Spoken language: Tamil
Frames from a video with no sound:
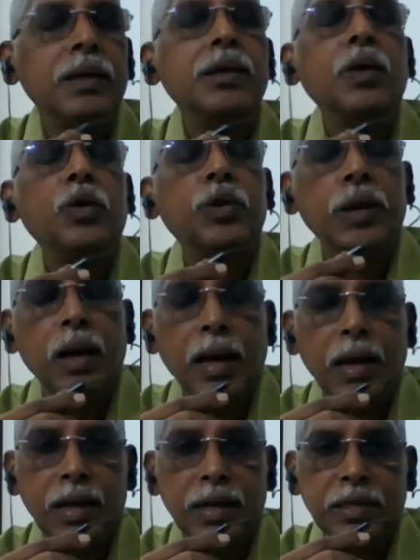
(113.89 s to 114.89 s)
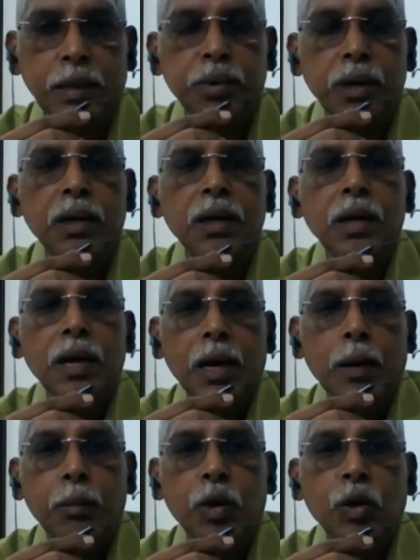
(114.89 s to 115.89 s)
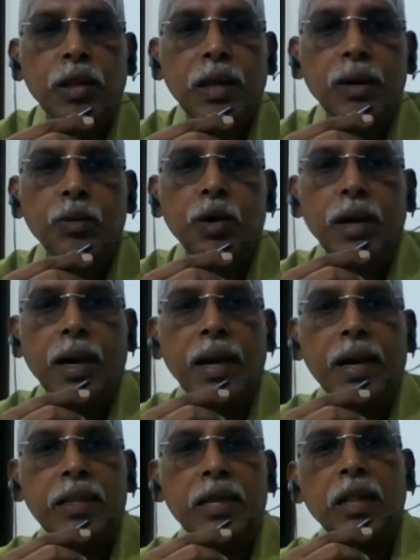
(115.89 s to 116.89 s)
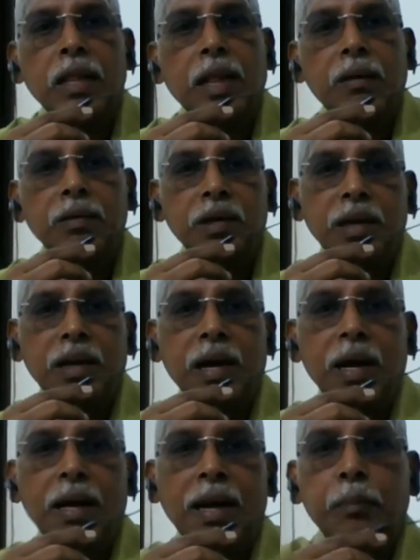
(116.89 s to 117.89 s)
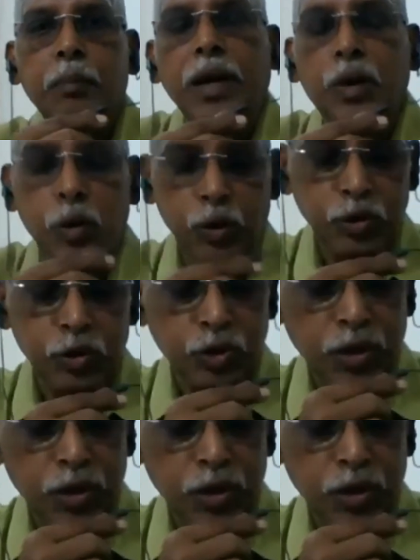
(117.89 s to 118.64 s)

இது கொடுத்தீங்க இல்லையா எக்ஸாம்பிள் நம்ம குழந்தை ஒரு நல்ல இடத்துல தான் வந்து கல்யாணம் பண்ணி கொடுக்கணும்னு